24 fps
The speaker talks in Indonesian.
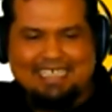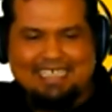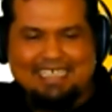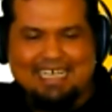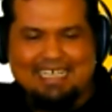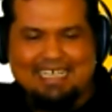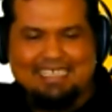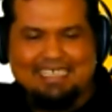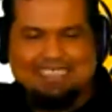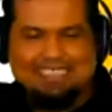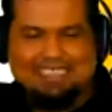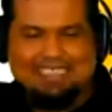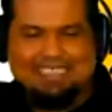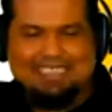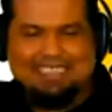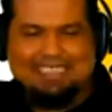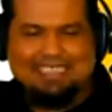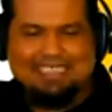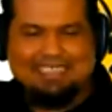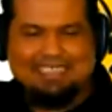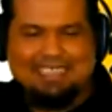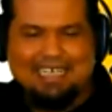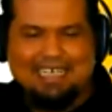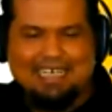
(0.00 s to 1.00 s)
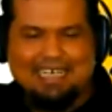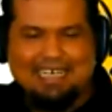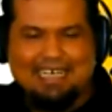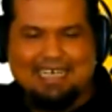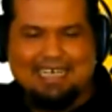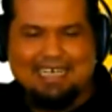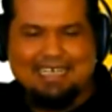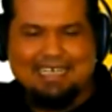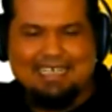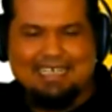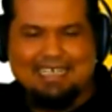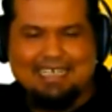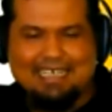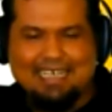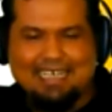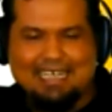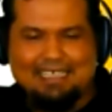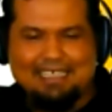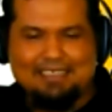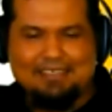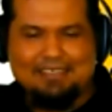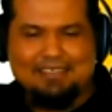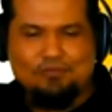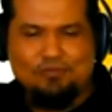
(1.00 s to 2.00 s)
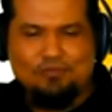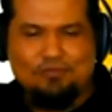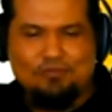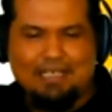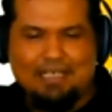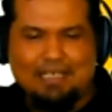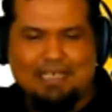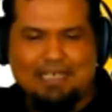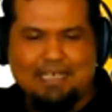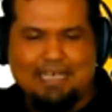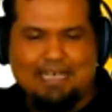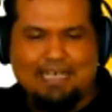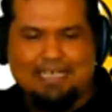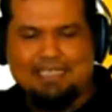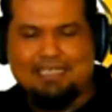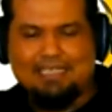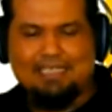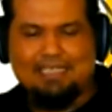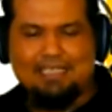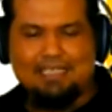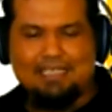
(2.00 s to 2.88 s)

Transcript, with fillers: yang kita akan gunakan